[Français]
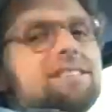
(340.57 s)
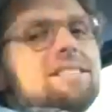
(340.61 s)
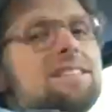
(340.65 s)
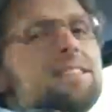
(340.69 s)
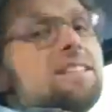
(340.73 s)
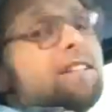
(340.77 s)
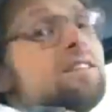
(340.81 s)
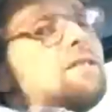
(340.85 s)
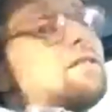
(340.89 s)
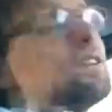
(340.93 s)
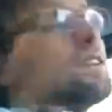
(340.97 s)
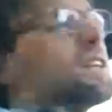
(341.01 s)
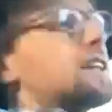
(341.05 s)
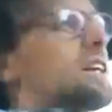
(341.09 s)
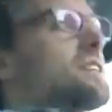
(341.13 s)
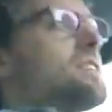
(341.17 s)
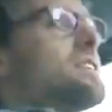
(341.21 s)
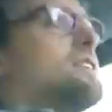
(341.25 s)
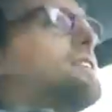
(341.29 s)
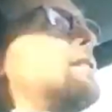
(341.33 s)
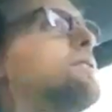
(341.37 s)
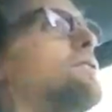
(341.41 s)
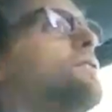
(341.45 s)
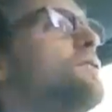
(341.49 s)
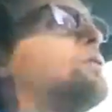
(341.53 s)

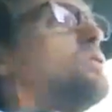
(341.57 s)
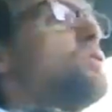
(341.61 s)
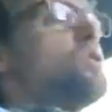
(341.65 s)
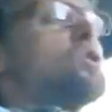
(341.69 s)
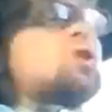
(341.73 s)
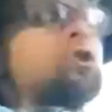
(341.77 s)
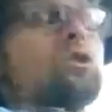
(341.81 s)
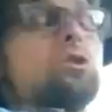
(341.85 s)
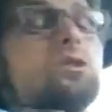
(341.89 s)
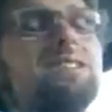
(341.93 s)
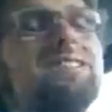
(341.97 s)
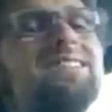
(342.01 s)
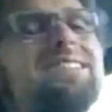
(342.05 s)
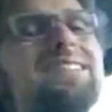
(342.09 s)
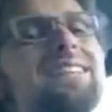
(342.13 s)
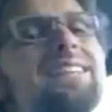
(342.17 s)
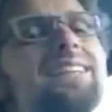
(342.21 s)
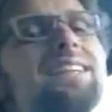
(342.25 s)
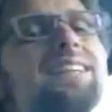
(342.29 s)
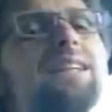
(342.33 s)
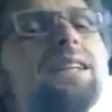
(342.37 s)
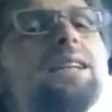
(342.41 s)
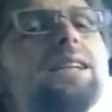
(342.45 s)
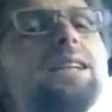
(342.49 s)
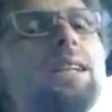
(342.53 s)
significatif d'une chose qui est
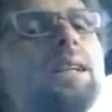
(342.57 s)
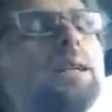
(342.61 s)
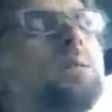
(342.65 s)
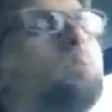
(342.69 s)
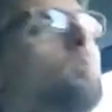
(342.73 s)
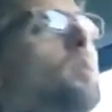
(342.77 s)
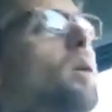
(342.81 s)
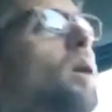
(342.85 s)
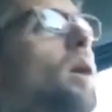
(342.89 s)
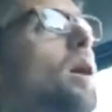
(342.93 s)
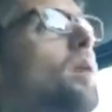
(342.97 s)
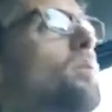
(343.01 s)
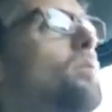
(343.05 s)
hyper